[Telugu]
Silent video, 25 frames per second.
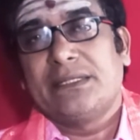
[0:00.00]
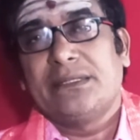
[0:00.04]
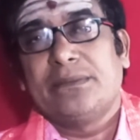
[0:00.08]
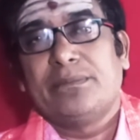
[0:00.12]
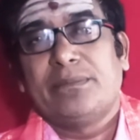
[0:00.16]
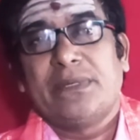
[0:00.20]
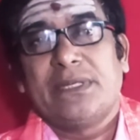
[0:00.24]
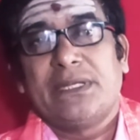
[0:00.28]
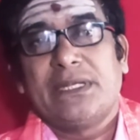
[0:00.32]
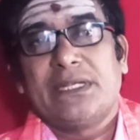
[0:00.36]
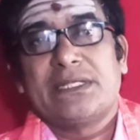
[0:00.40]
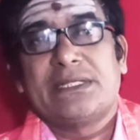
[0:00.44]
ఈ
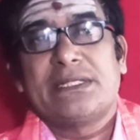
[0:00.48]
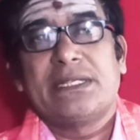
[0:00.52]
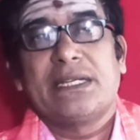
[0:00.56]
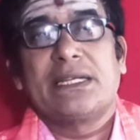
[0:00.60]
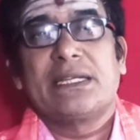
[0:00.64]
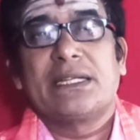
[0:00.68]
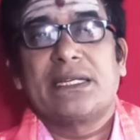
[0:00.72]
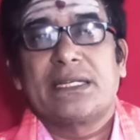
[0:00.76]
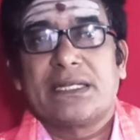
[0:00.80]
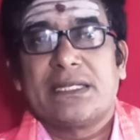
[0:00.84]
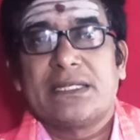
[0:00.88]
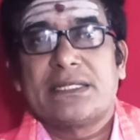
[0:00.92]
బిఎస్సీ
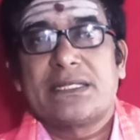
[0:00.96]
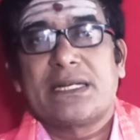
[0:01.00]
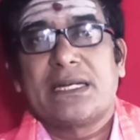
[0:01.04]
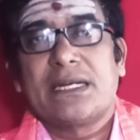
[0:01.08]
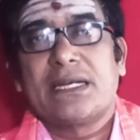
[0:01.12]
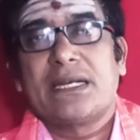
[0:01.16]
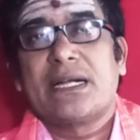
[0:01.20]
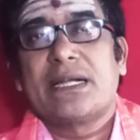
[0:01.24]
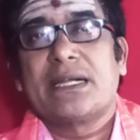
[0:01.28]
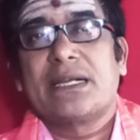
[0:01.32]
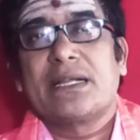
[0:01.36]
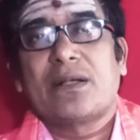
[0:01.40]
అగ్రికల్చర్
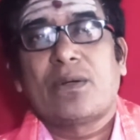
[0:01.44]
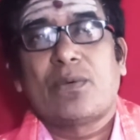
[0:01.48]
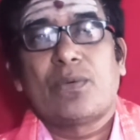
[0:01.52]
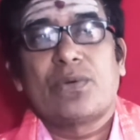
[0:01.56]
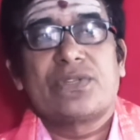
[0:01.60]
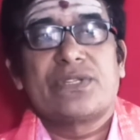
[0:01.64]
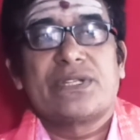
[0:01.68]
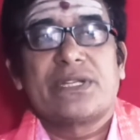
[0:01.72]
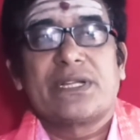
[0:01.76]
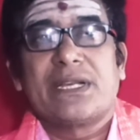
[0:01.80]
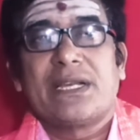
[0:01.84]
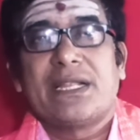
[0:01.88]
ఇలాంటి
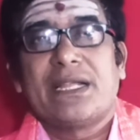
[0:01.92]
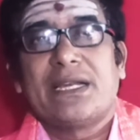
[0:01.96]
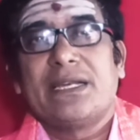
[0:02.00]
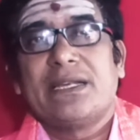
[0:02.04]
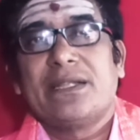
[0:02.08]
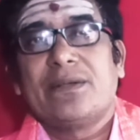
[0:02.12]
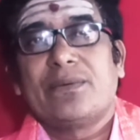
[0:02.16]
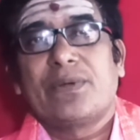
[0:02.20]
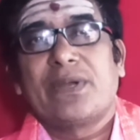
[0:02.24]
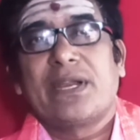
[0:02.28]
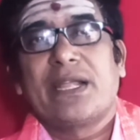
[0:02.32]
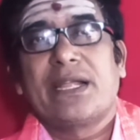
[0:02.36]
కౌన్సిలింగ్లు
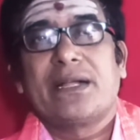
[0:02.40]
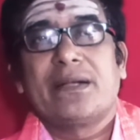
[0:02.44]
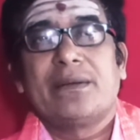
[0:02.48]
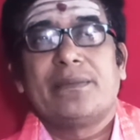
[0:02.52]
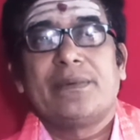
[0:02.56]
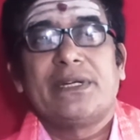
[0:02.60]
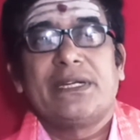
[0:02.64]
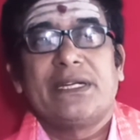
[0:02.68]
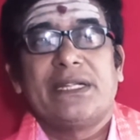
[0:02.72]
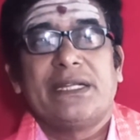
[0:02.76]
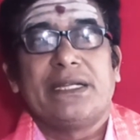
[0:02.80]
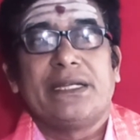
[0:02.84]
అన్నీ ఉన్నాయి
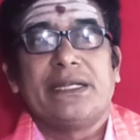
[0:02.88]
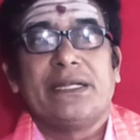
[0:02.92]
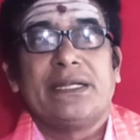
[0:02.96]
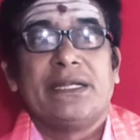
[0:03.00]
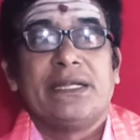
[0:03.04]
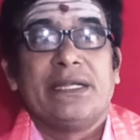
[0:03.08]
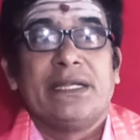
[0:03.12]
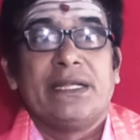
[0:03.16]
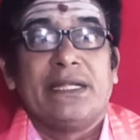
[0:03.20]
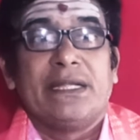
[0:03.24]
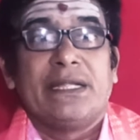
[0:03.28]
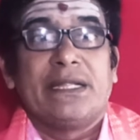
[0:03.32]
కాబట్టి
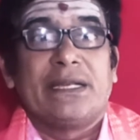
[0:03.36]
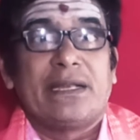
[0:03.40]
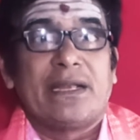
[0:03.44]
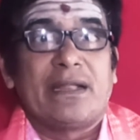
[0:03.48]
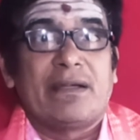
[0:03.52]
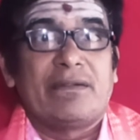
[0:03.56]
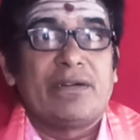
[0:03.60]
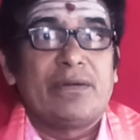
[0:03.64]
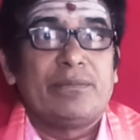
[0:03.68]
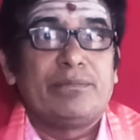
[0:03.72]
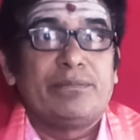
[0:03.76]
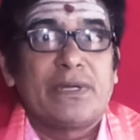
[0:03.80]

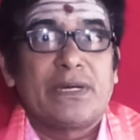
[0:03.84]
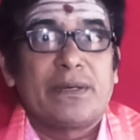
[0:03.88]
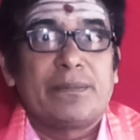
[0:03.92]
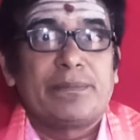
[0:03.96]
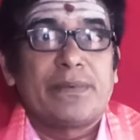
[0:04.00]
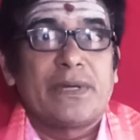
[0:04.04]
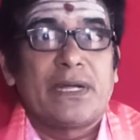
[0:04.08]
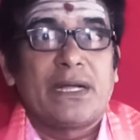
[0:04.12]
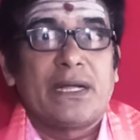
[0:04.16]
నవంబర్